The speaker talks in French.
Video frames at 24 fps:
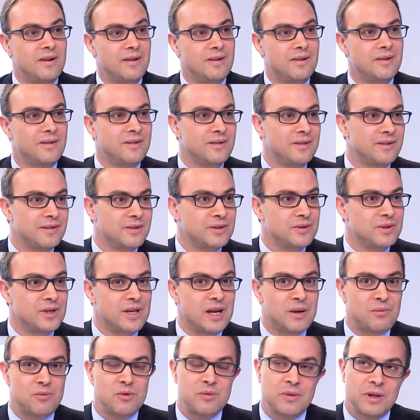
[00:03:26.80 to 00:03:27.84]

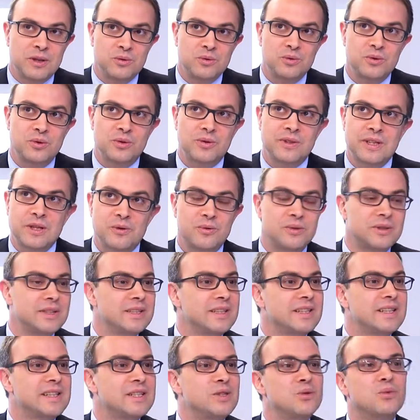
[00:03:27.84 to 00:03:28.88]
la plupart du temps, d'ailleurs, on
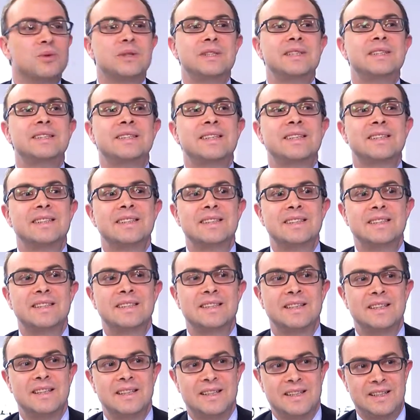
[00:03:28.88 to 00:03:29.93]
a des questions assez
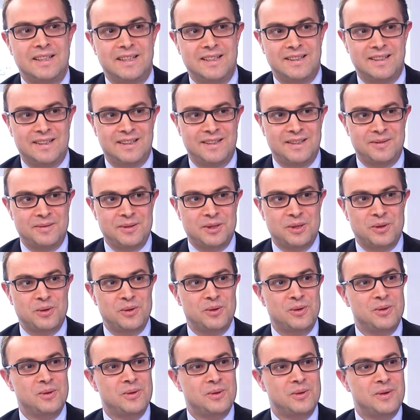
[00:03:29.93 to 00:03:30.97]
techniques. Euh, parce
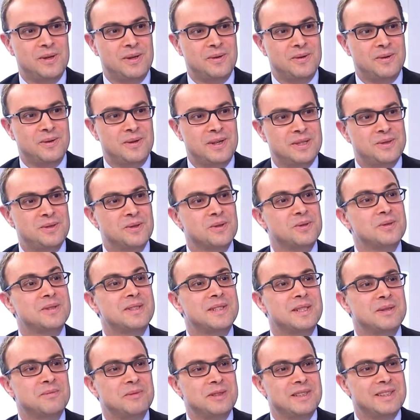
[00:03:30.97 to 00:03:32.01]
que
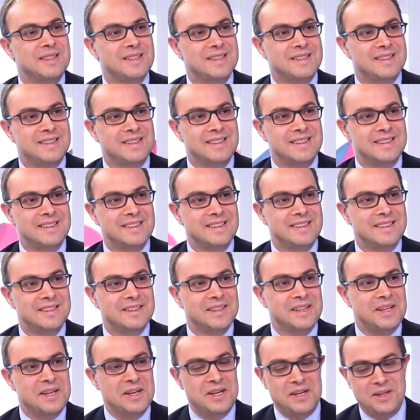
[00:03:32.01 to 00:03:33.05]
l'assurance est un métier assez
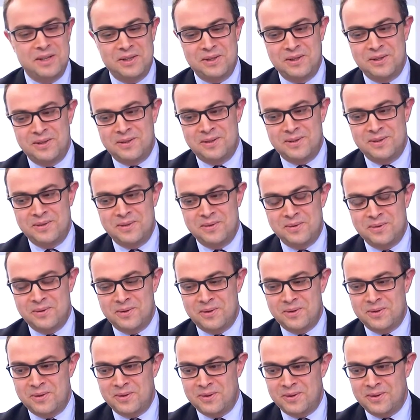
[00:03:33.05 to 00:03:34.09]
technique. Euh,
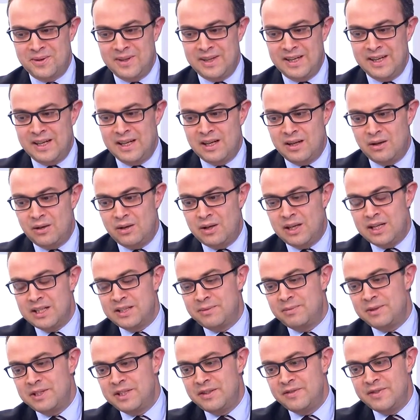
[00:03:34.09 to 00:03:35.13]
donc, euh, et la,
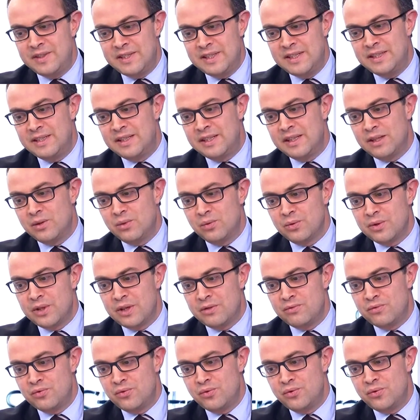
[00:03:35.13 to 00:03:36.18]
spécificité qu'on
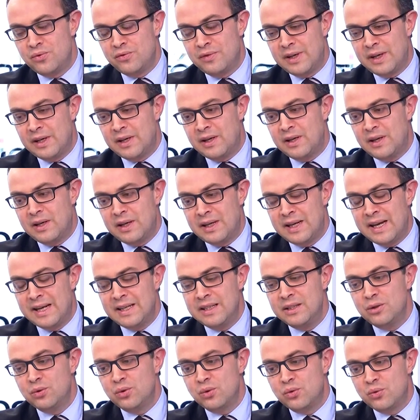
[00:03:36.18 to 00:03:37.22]
a voulu, enfin la,
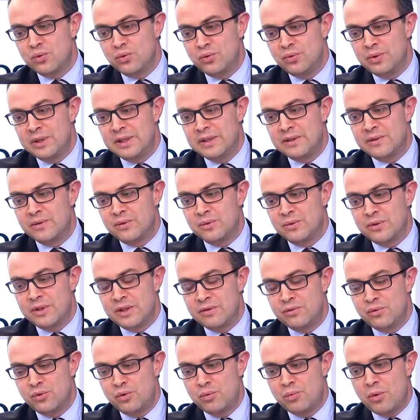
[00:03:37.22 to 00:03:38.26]
ligne de conduite qu'on
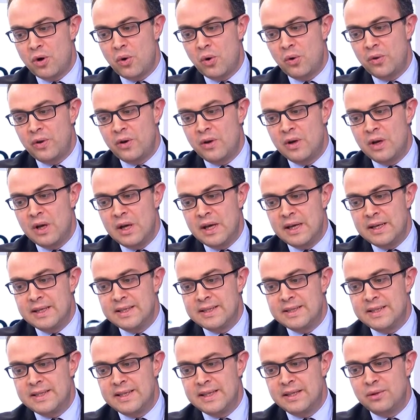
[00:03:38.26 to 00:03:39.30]
a voulu prendre,
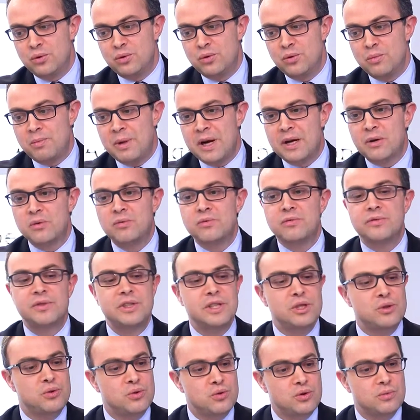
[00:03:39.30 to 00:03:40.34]
c'est de ne pas
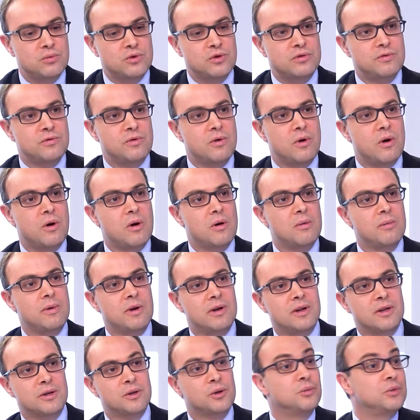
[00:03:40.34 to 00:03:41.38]
confier justement ce forum
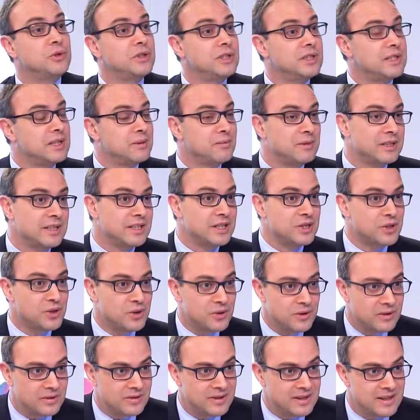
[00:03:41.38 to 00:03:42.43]
à un community
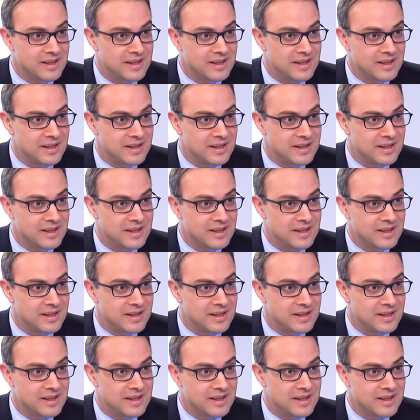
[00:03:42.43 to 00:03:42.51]
manager,